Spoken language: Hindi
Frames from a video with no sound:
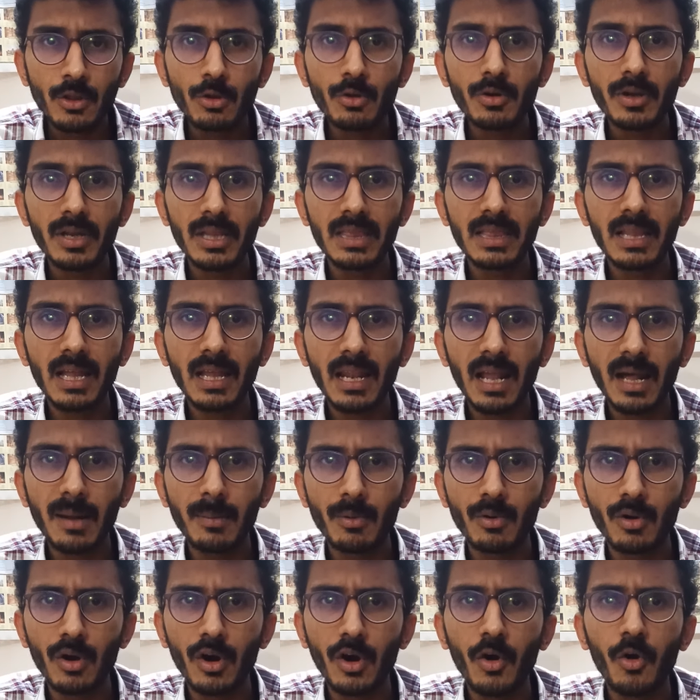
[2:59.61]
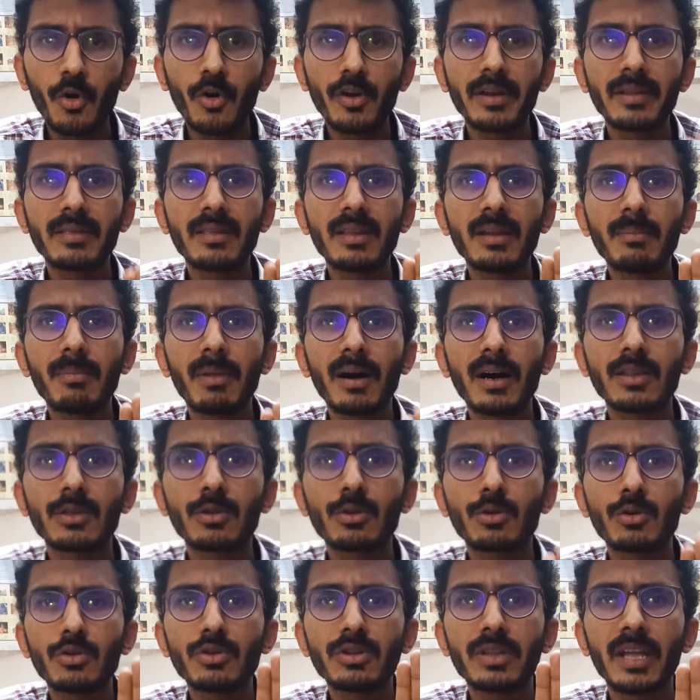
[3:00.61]
तो कितना लाभ होगा और इसी बात
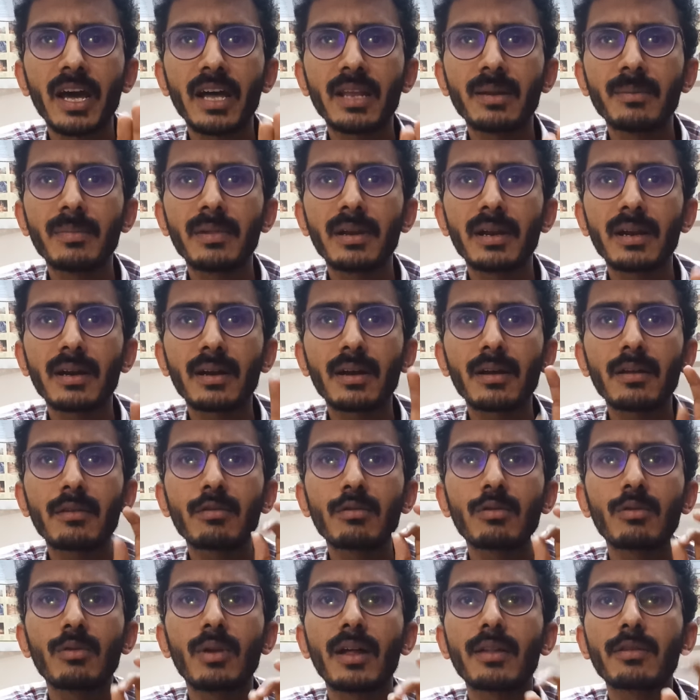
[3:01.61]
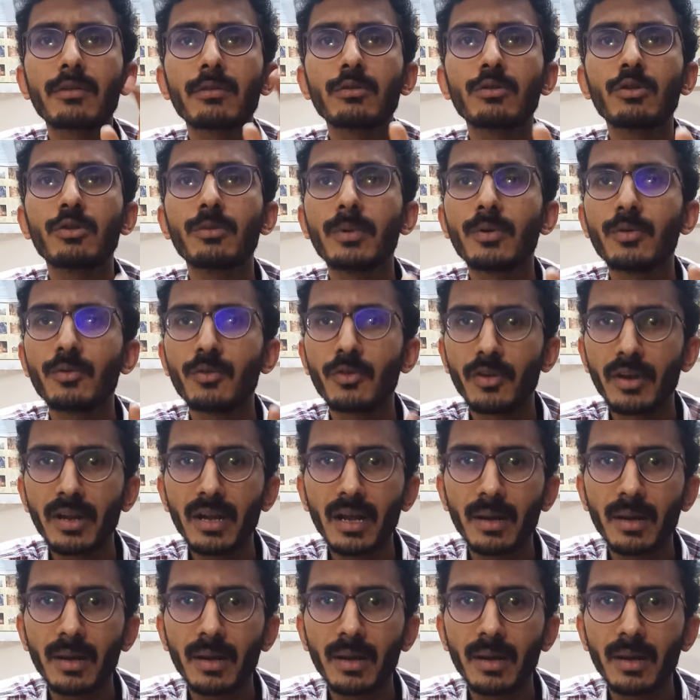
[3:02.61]
को ध्यान में रखकर 1602 में उन्होंने